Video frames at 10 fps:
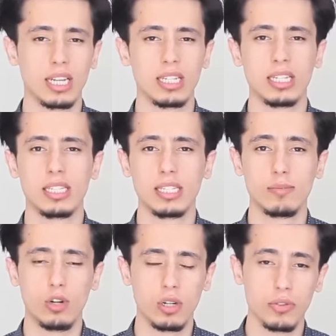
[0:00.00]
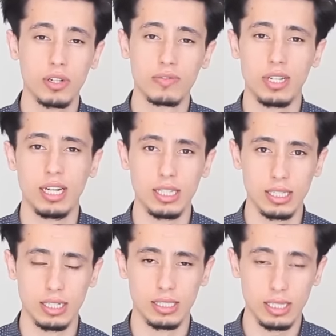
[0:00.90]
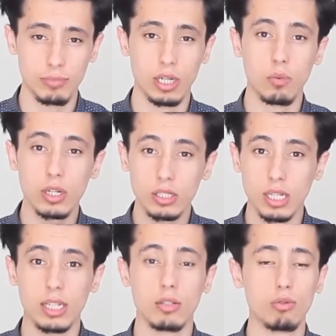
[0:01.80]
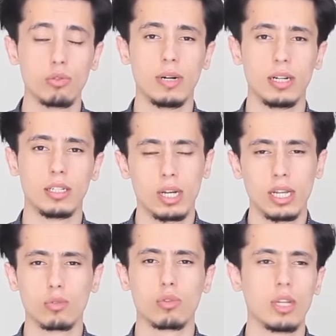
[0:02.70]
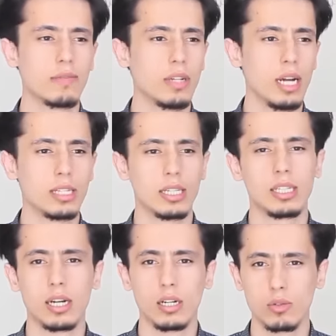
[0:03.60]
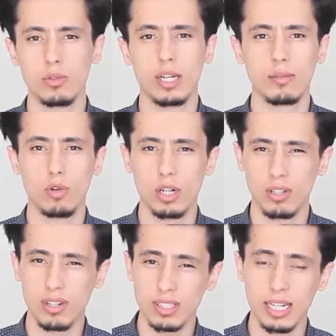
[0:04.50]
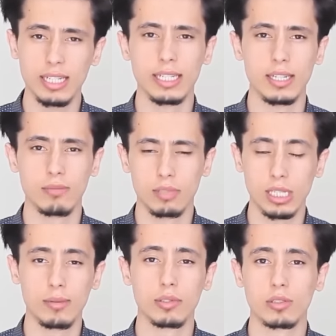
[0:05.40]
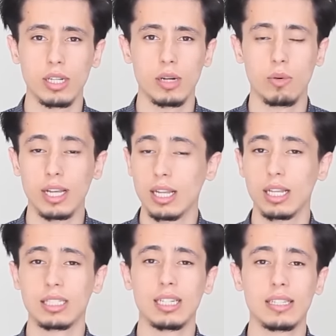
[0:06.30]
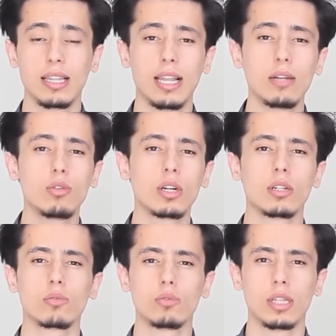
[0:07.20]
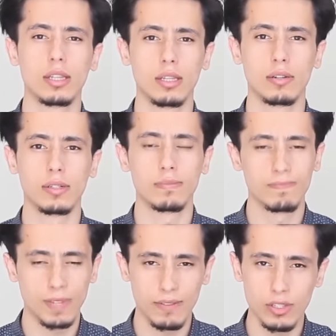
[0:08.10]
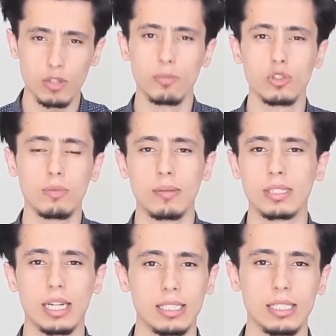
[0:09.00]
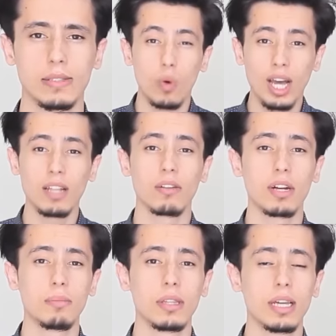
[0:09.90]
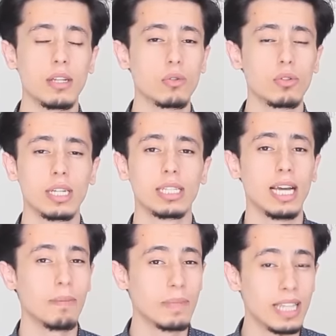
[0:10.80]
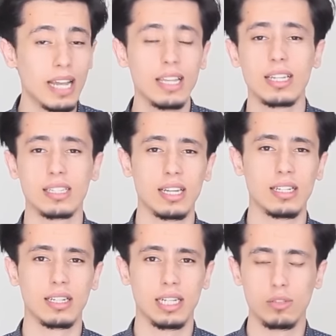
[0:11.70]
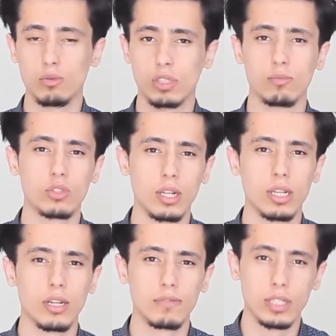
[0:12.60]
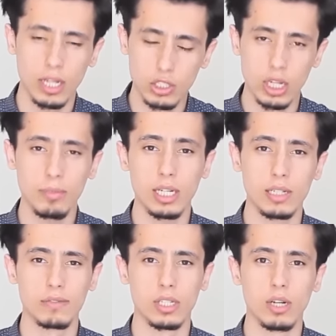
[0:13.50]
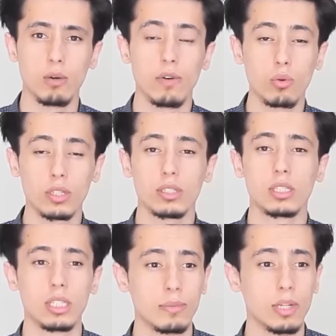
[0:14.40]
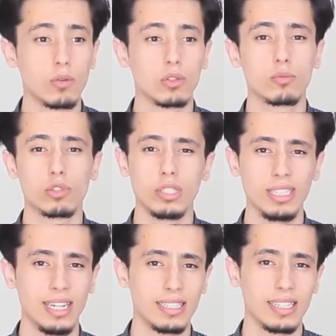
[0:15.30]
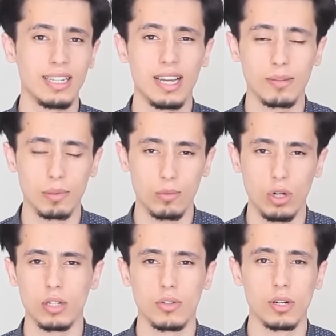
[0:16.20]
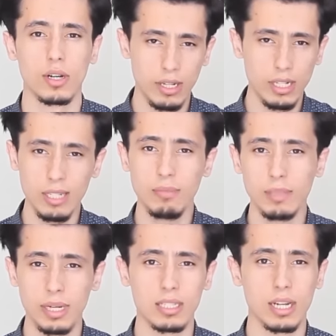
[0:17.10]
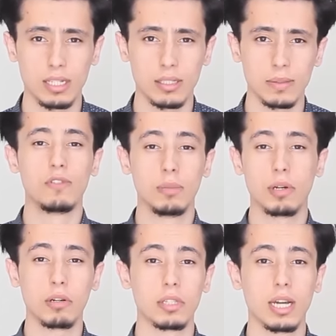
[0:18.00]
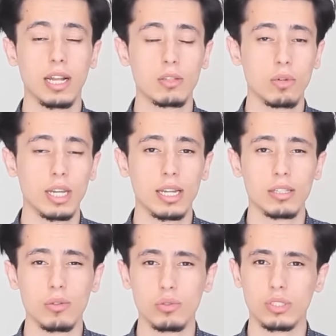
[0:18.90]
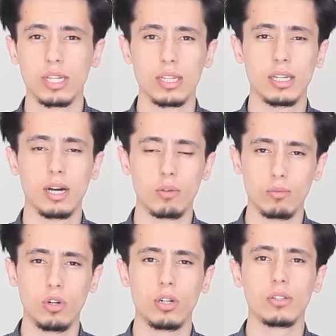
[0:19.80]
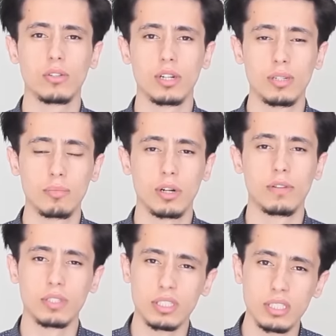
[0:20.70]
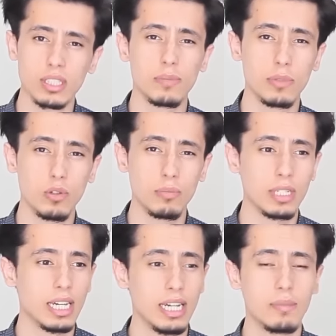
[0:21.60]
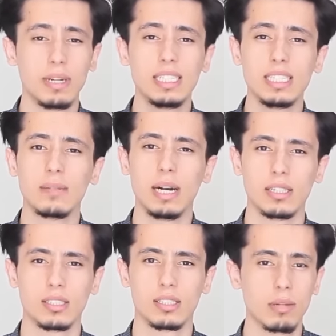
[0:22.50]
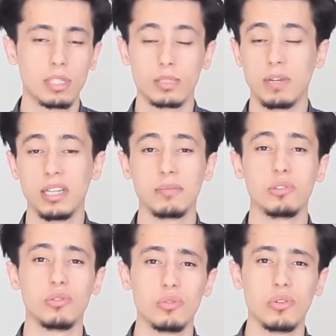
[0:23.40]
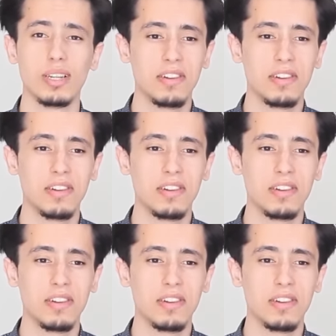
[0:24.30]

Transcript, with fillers: كان لدينا محاضرات في العادة تبدأ وقت صلاة الجمعة وكان الطلاب في العادة يتأخرون عن المحاضرات قليلا بسبب الصلاة وكان الأساتذة لا يدققون كثيرا في يوم الجمعة بالتحديد وعلى الرغم من ذلك كنا نتعمد ألا نتأخر يعني يوجد مصلى في الجامعة نفسها وفور التسليم نخرج مسرعين حتى نلحق بالمحاضرة فالعلم عبادة أيضا في مرة دخلت وكانت الأستاذة أو المحاضرة امرأة في الستين من عمرها علمانية بحت فلم تسمح لي بالدخول